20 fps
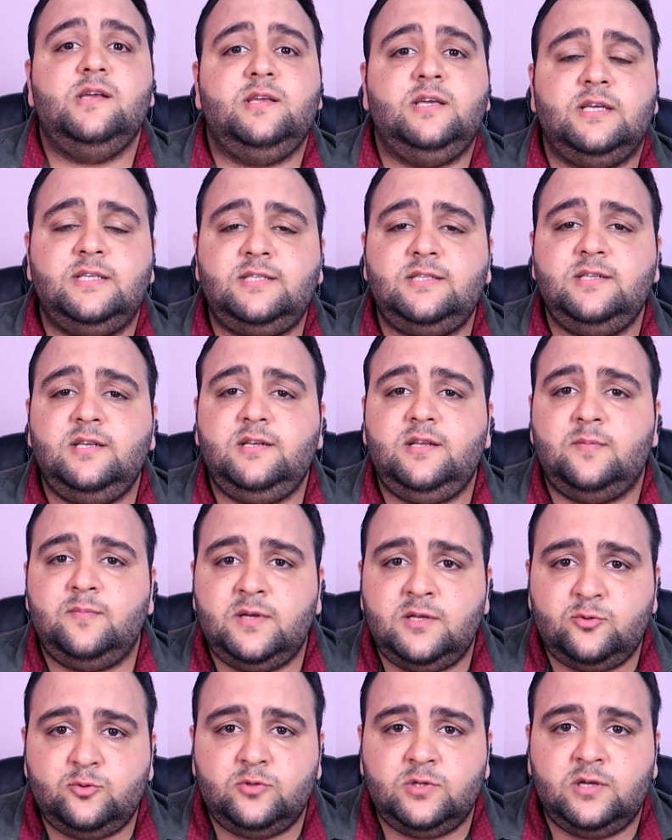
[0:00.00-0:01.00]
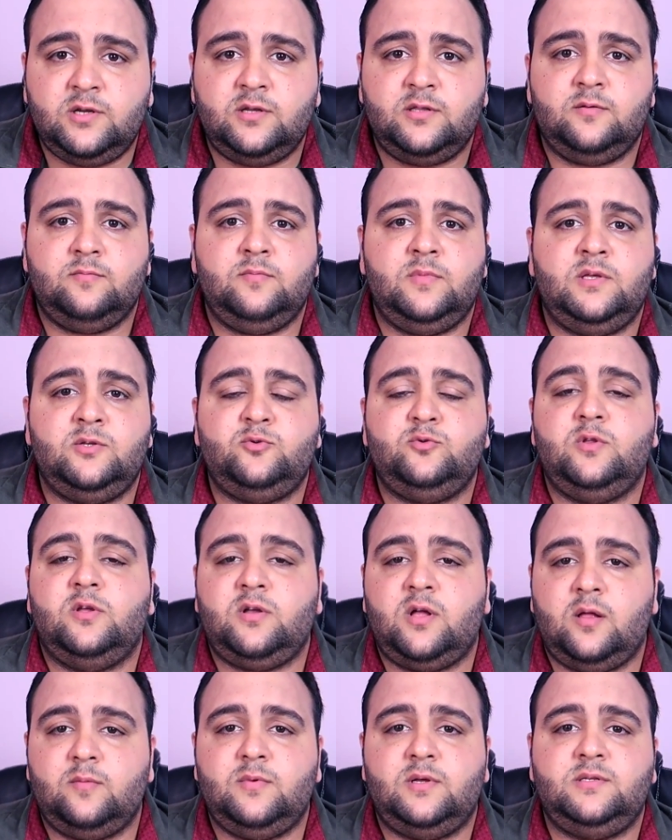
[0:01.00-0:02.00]
Kesinlikle mezuna kalın. Mezuna
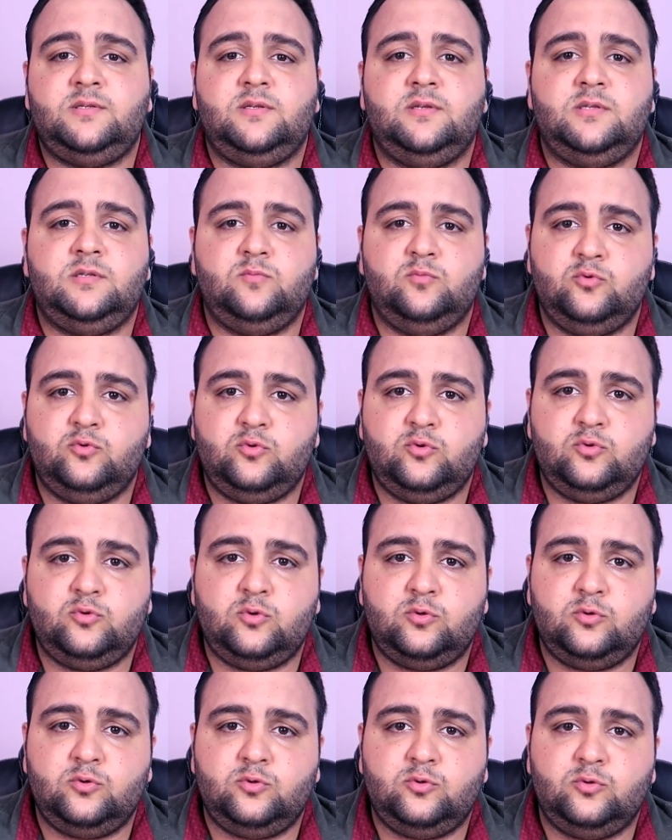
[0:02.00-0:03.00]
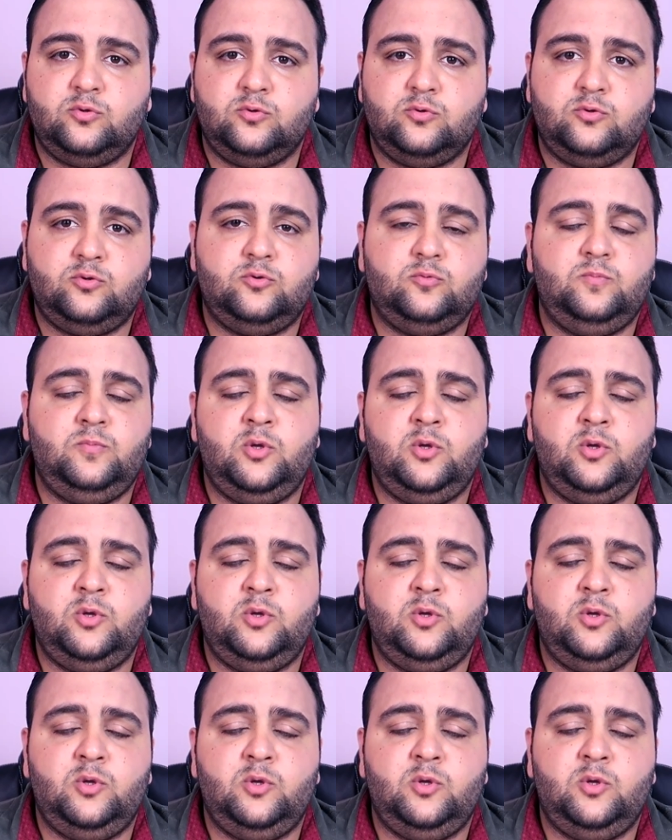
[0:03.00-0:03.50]
kalmazsanız mutsuz olursunuz.